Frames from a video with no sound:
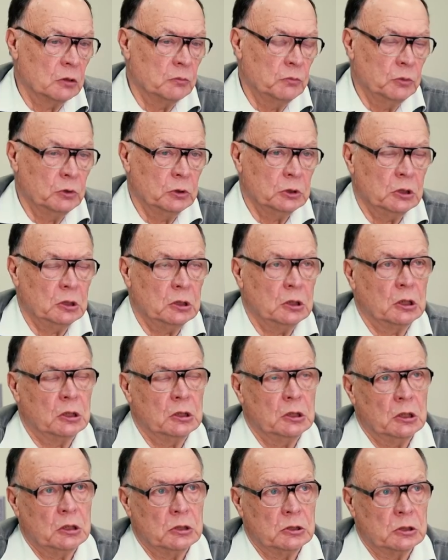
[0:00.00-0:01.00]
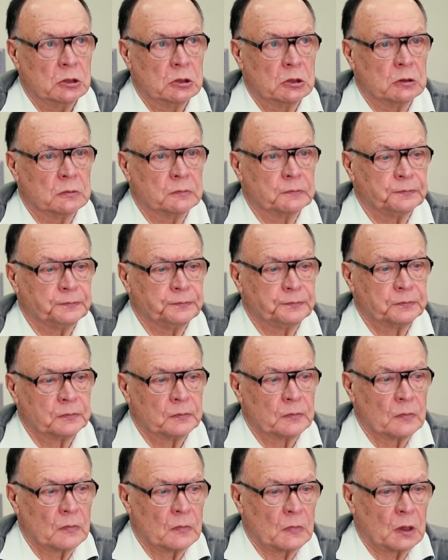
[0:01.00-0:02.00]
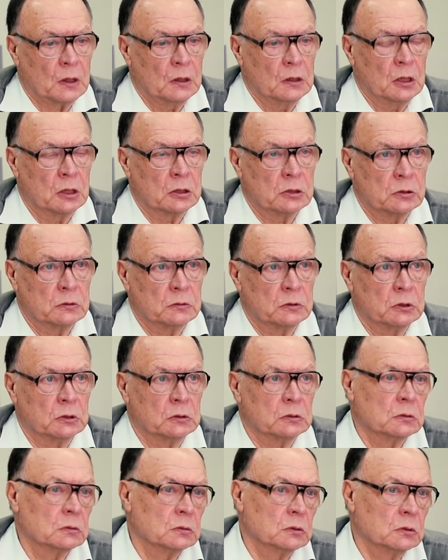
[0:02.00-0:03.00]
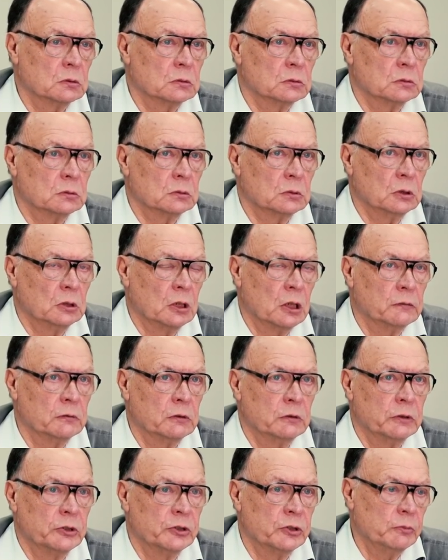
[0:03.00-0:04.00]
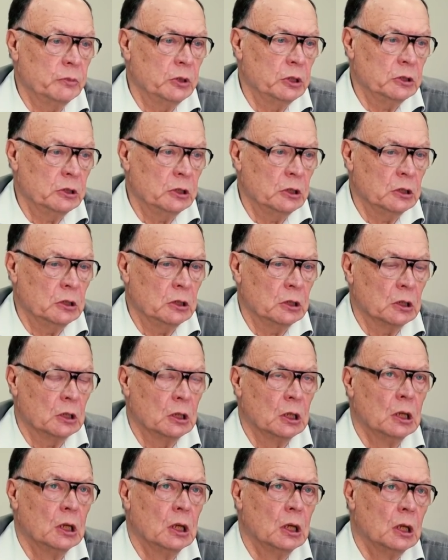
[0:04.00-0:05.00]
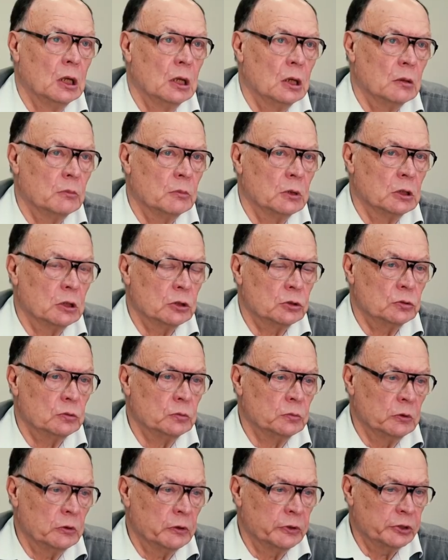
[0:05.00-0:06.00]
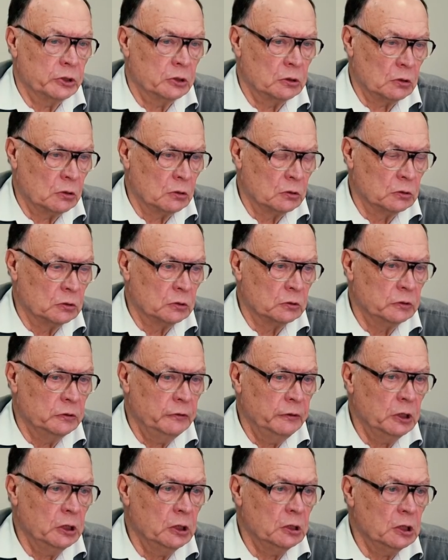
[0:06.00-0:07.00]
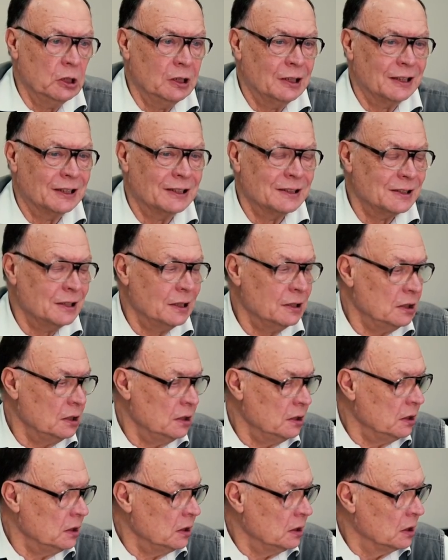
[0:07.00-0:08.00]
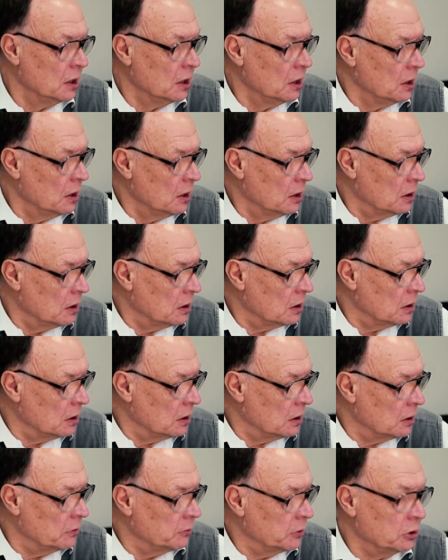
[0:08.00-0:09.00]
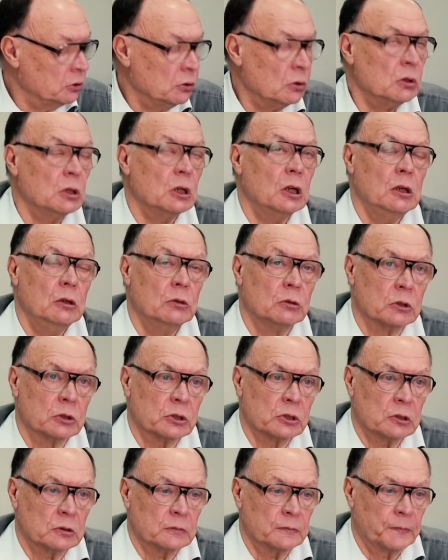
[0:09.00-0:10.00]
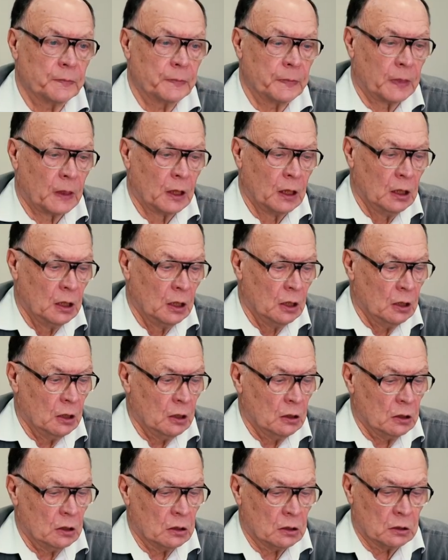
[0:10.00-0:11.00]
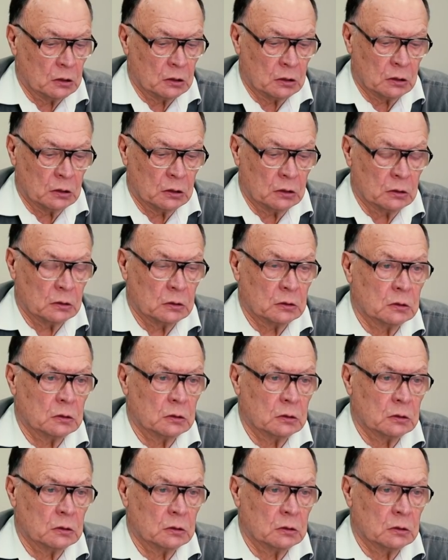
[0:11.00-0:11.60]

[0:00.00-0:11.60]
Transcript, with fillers: обмоток, а также нашего главного изобретения малошумного синхронного двигателя касательно э, мотор колес. Э,